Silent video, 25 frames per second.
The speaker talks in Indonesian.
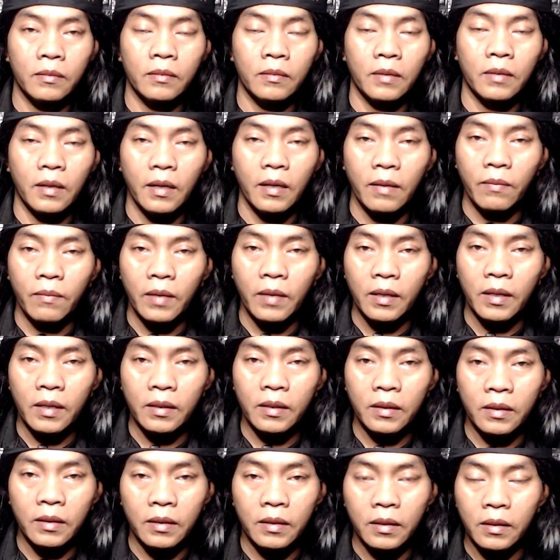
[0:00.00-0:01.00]
Amalan
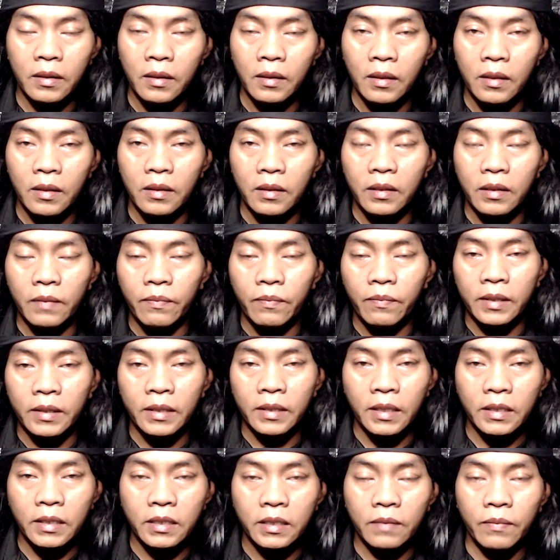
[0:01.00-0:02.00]
ini
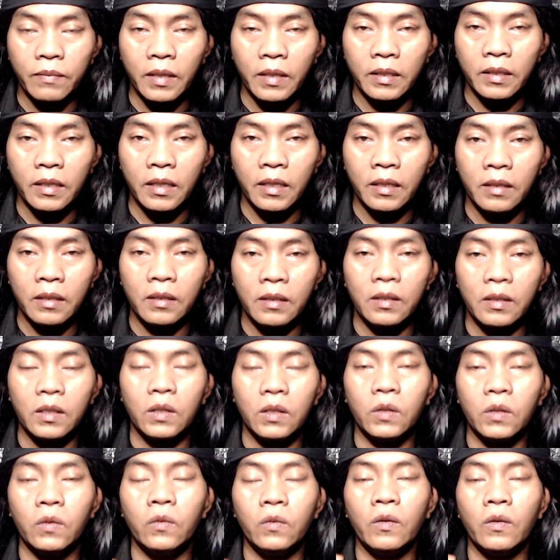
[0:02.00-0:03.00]
dibaca sebanyak
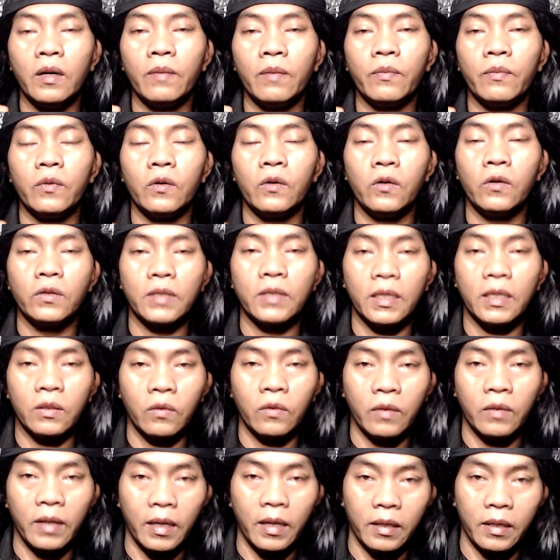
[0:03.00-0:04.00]
21
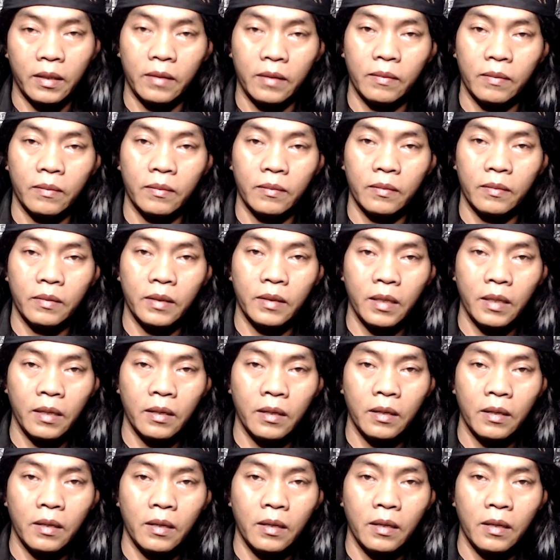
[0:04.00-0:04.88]
kali ya.